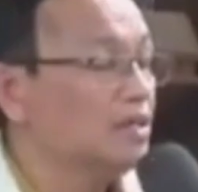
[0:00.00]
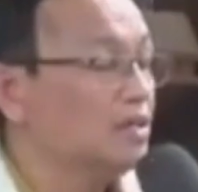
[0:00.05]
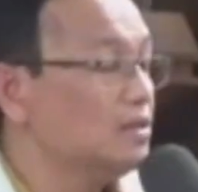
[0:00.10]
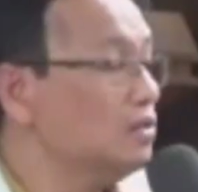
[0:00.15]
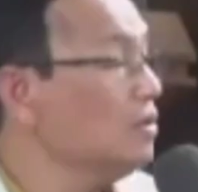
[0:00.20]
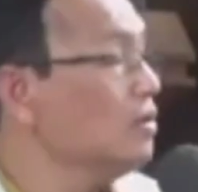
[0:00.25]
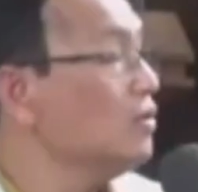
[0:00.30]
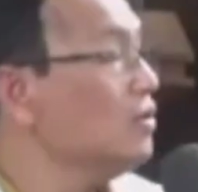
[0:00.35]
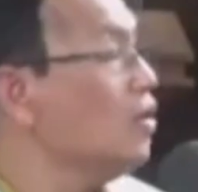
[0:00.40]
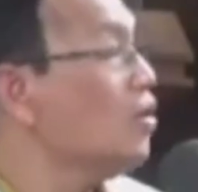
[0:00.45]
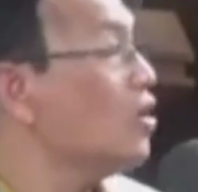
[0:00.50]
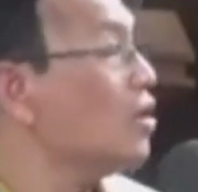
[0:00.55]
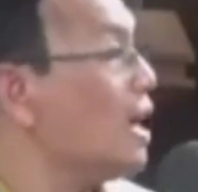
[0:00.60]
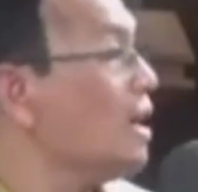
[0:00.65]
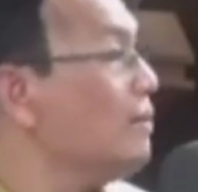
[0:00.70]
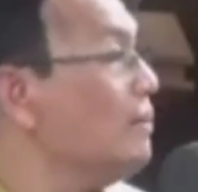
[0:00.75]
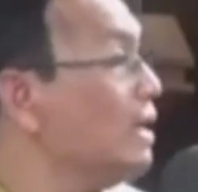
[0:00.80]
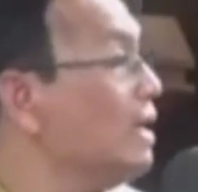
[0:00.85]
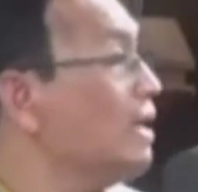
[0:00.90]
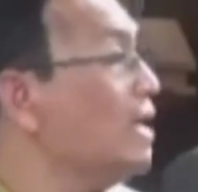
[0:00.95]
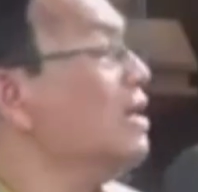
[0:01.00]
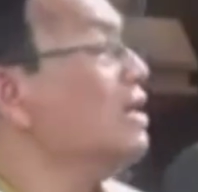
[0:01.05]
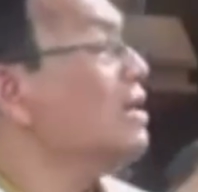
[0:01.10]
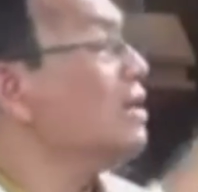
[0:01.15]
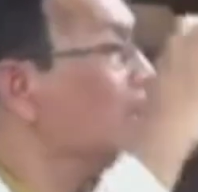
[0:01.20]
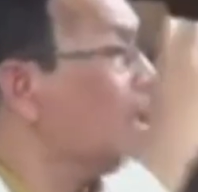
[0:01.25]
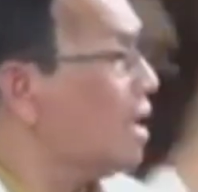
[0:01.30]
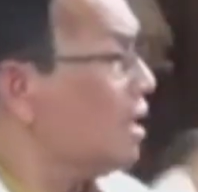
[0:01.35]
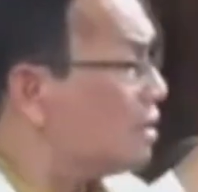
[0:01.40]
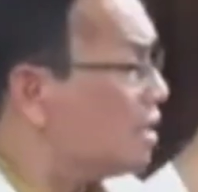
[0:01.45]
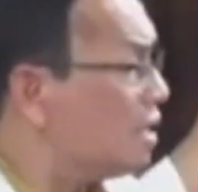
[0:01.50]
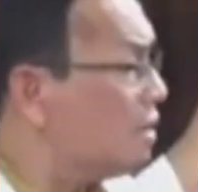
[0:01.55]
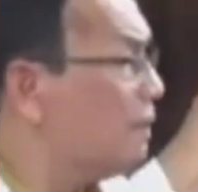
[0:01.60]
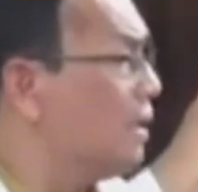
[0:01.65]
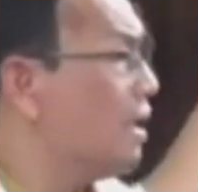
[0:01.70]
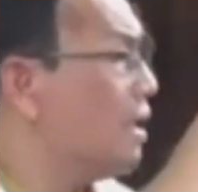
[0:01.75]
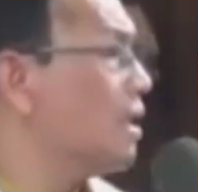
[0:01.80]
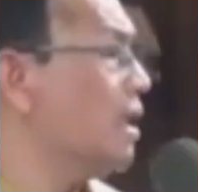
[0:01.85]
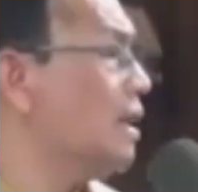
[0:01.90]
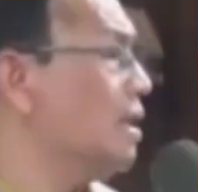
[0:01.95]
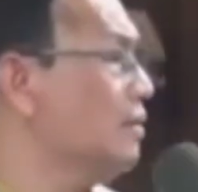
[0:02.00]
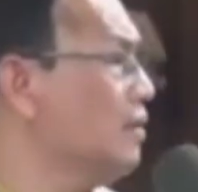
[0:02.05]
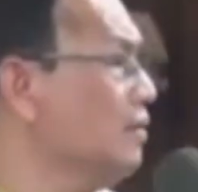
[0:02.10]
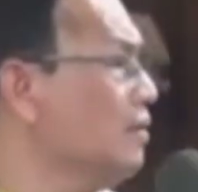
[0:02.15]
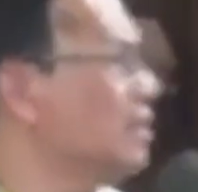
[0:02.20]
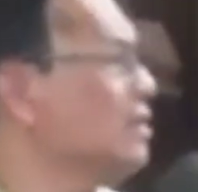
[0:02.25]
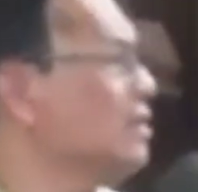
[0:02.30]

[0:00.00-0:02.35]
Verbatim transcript: Sungguh kami tak dekat kepada kamu.